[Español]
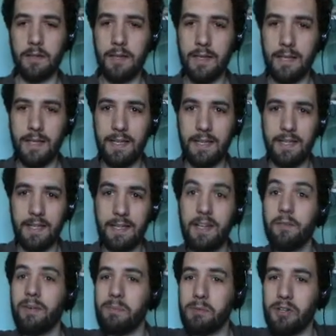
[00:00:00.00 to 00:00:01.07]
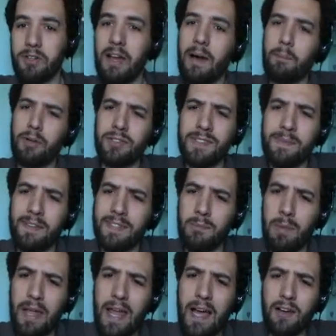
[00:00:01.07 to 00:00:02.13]
Eh, nos vemos la próxima
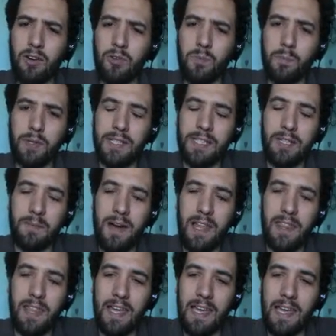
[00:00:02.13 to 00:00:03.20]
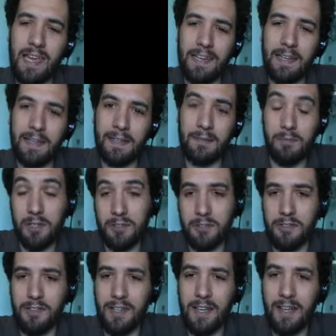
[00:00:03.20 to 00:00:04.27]
semana con un poquito más de... Bueno,
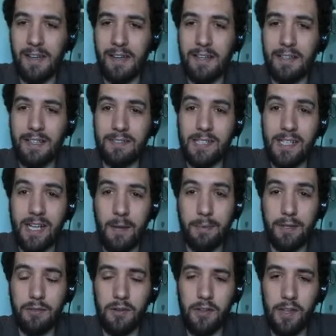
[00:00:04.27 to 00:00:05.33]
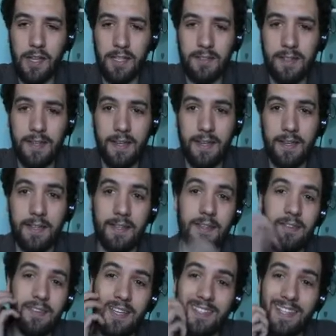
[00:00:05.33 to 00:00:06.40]
con el tercer capítulo de, este,
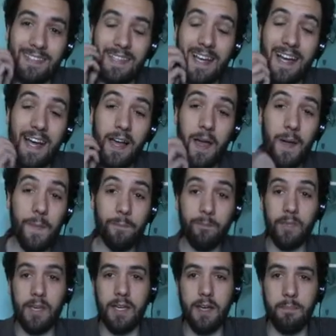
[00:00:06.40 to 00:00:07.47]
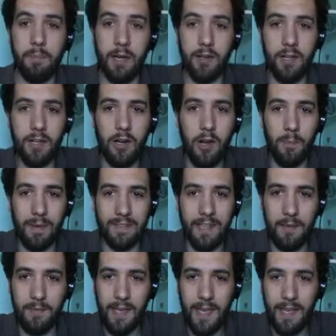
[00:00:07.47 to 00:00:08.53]
de esta saga espero que os lo
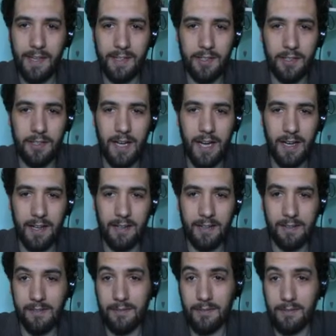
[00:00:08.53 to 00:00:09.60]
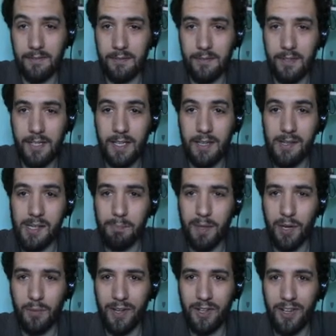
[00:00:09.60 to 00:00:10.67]
paséis bien, que os y
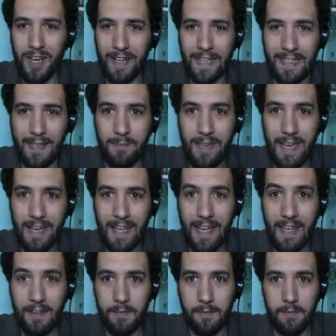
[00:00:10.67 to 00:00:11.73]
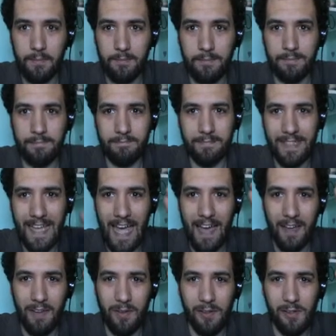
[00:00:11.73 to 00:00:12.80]
espero veros aquí también, ¿eh? Venga,
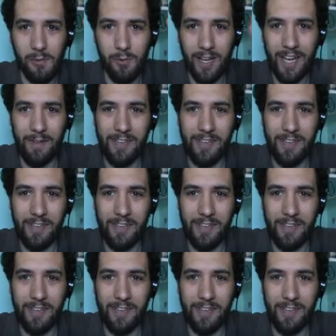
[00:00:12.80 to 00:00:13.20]
buen